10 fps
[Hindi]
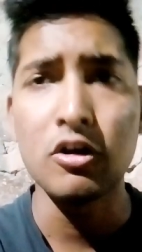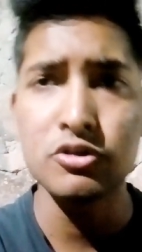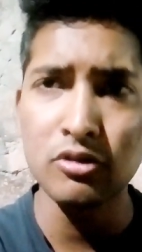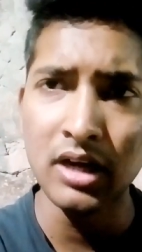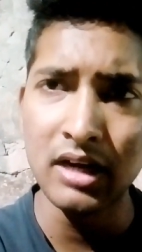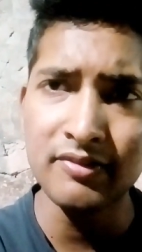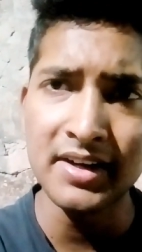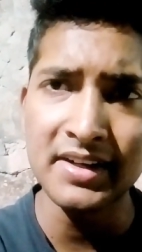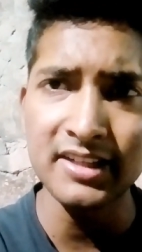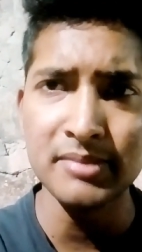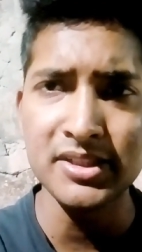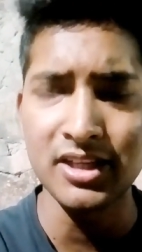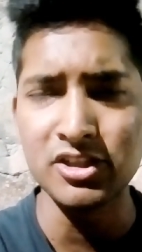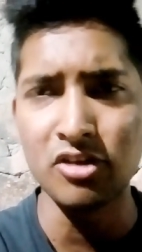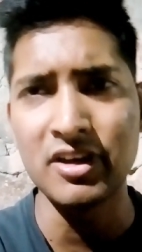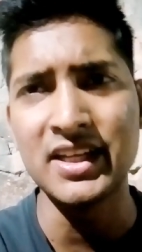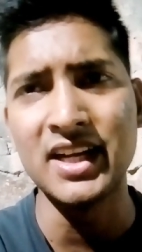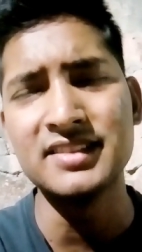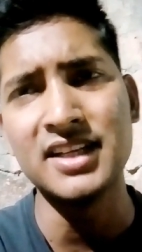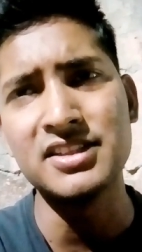और जो गल्फ कंट्रीज़ में चले जाओगे
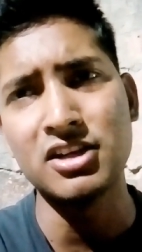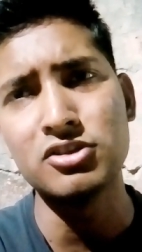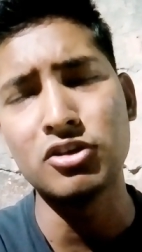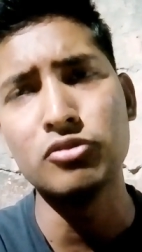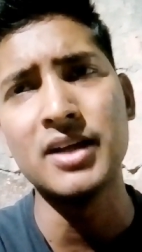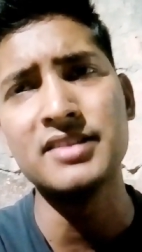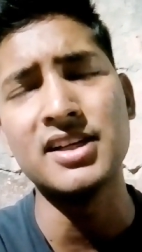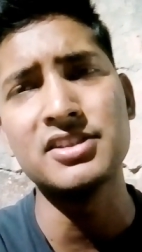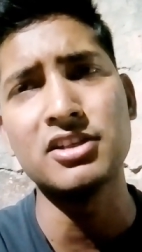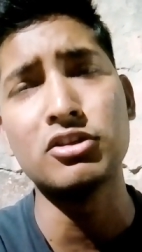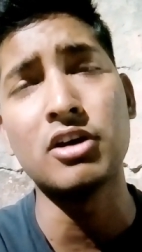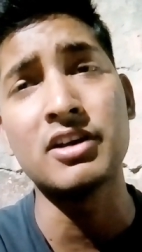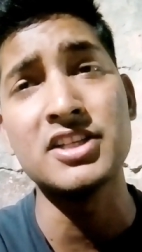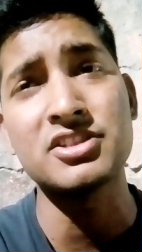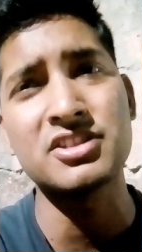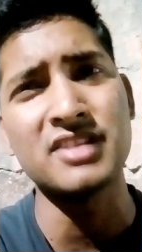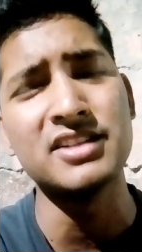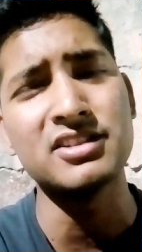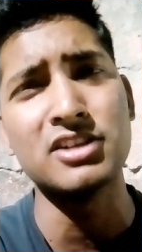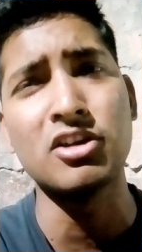ईरान साइड चले जाओ दुबई साइड चले जाओ किस
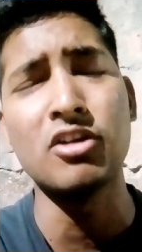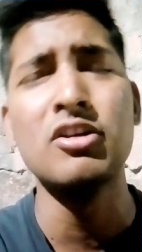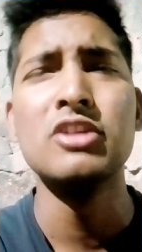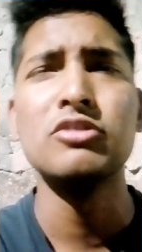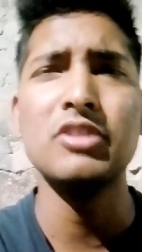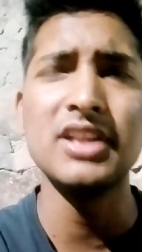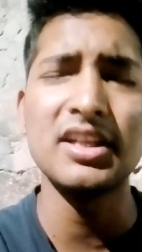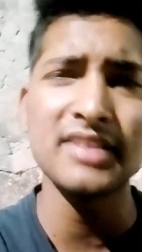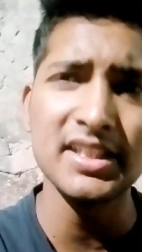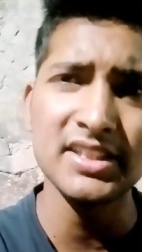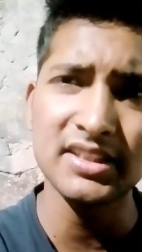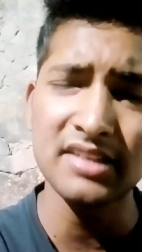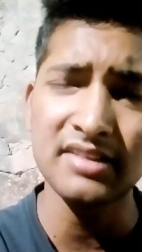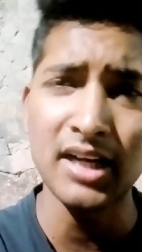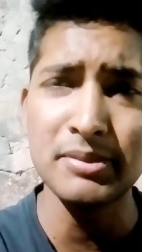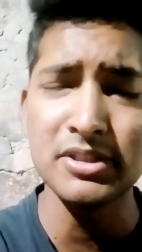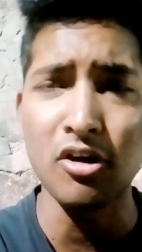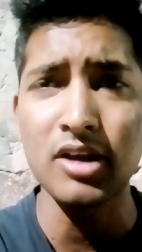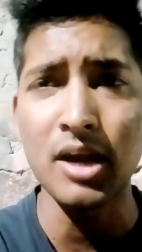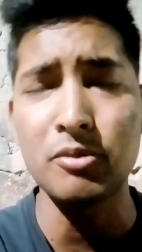साइड चले जाओ तो इधर साइड जितने साइड भी
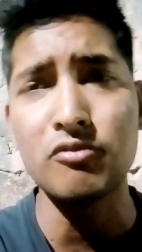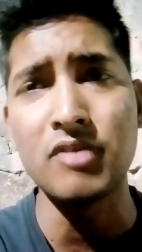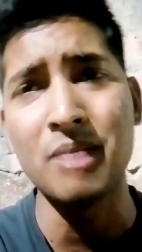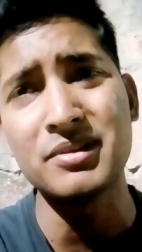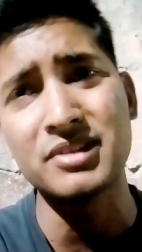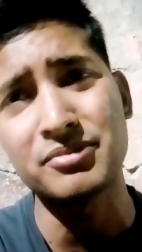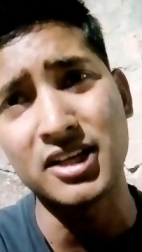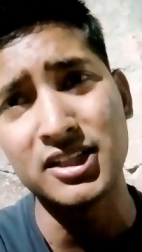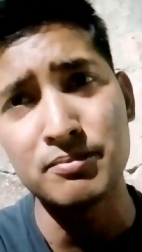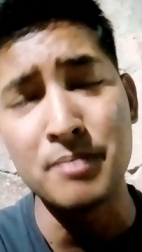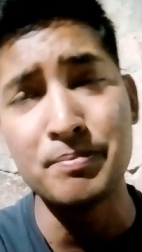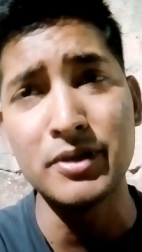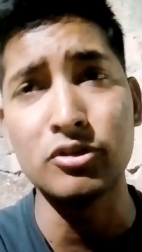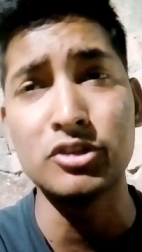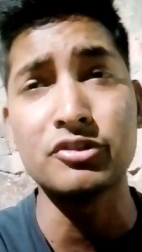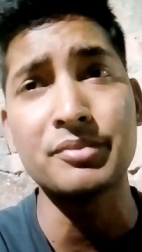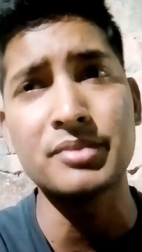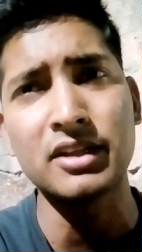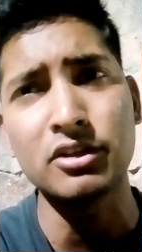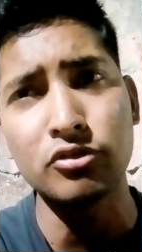जाओगे आप लोग वहाँ पर सबसे ज़्यादा पंपिंग होती है और सबसे
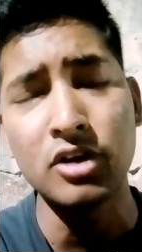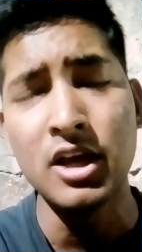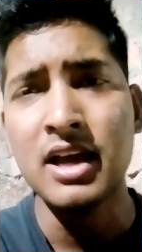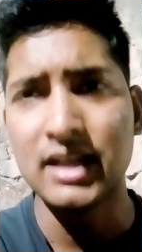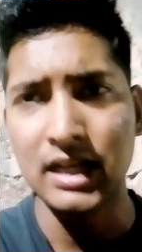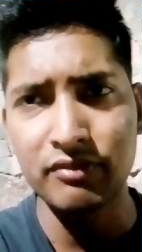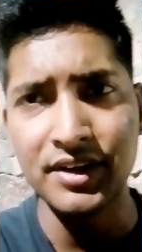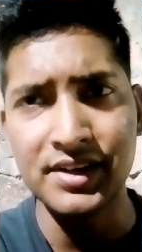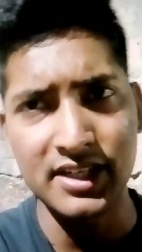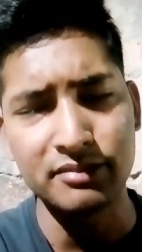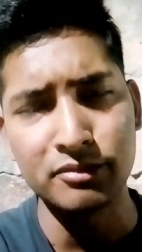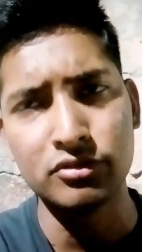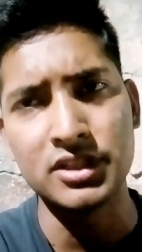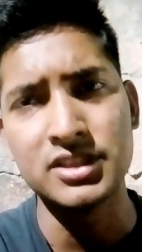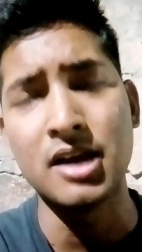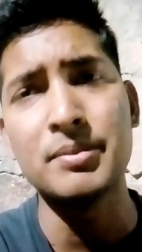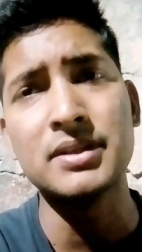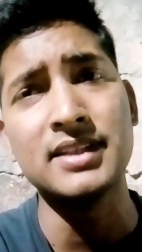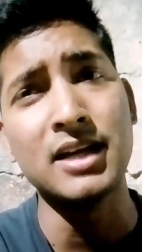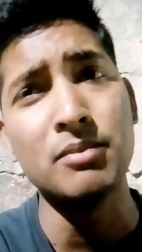ज़्यादा तो गल्फ कंट्रीज़ में होती है जहाँ पर
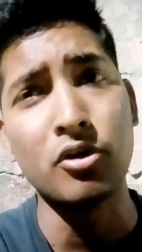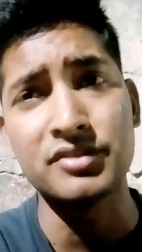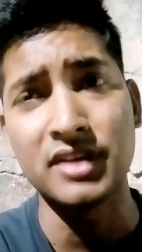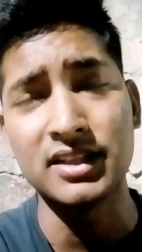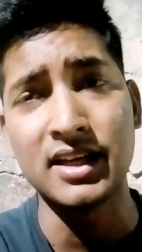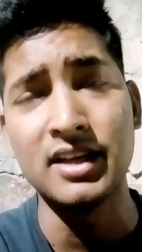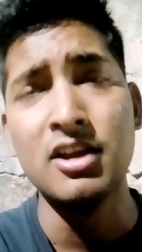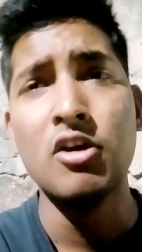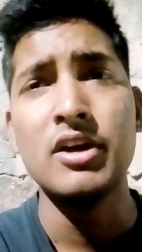तेल बहुत ज़्यादा है